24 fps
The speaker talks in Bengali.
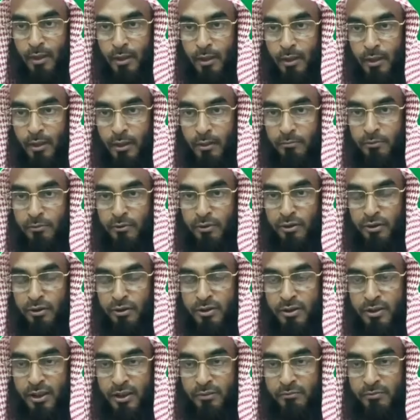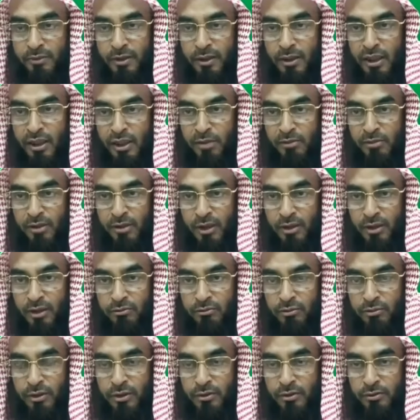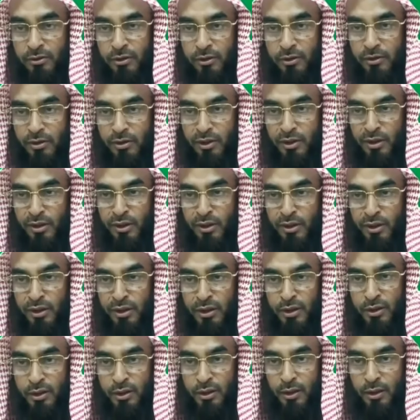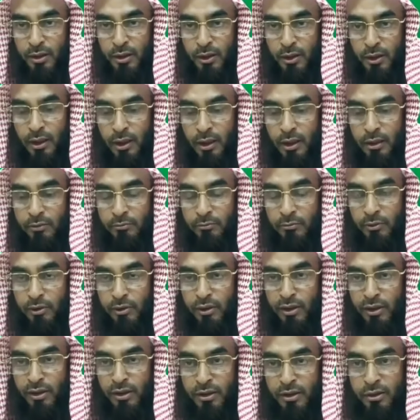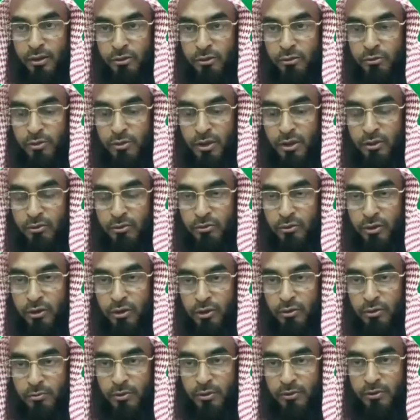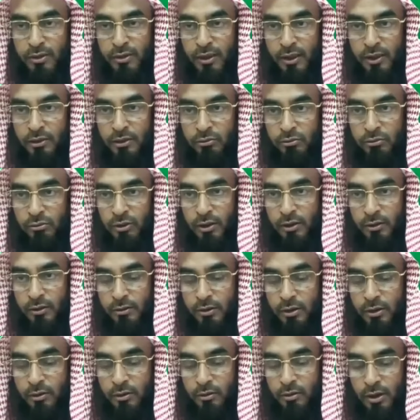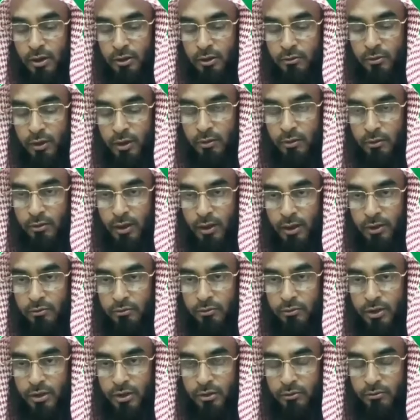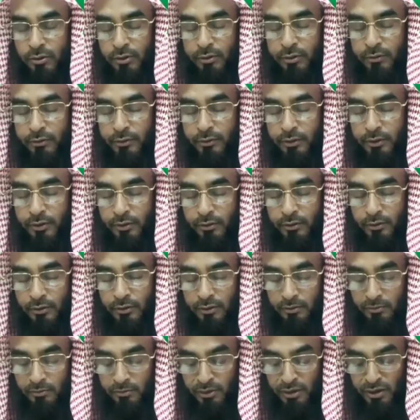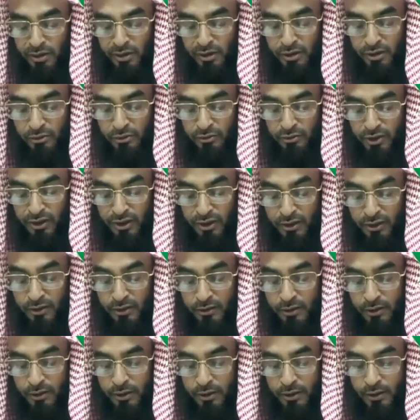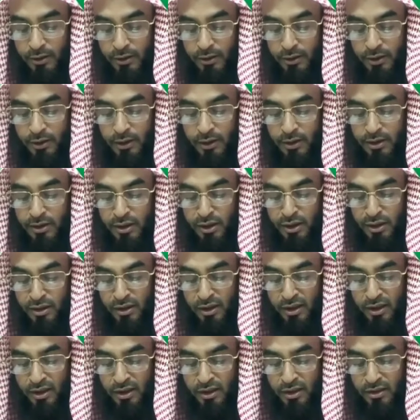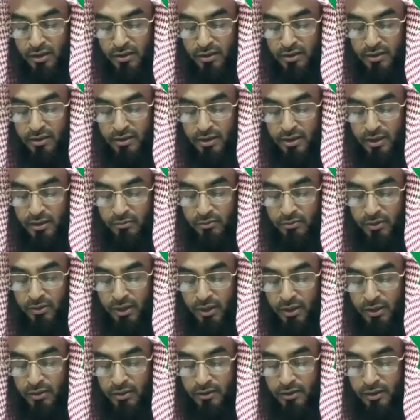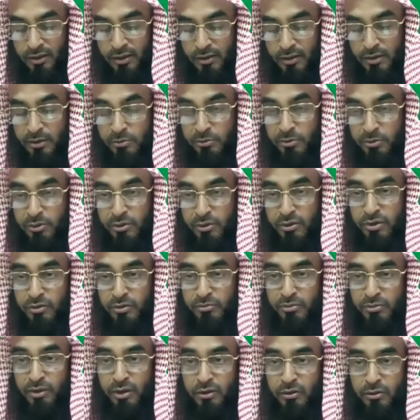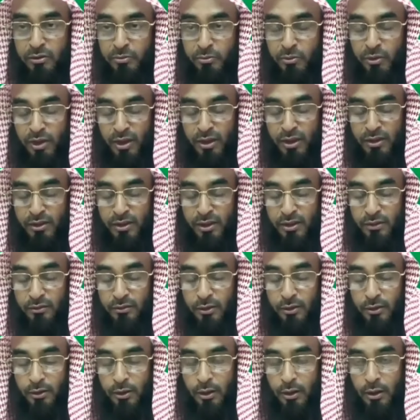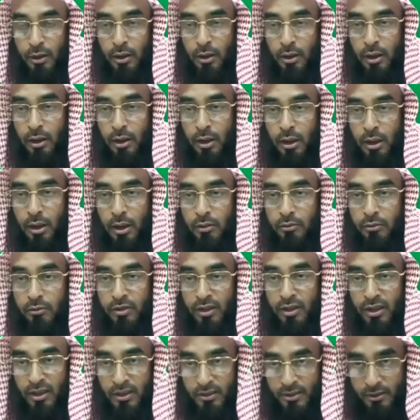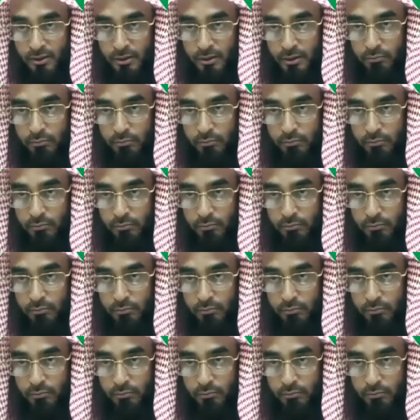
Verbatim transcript: এবং সাহাবাই কেন হাত তুলে দোয়া করেননি আর বলেননি যে তোমরা দোয়া করবে তো হাত তুলে দোয়া করো হাত উঠিয়ে দোয়া করো এ কথা বলেননি সুতরাং এক শ্রেণী আহলে আবু আগে থেকে যেমন সম্মিলিত মোনাজাত করে আসছে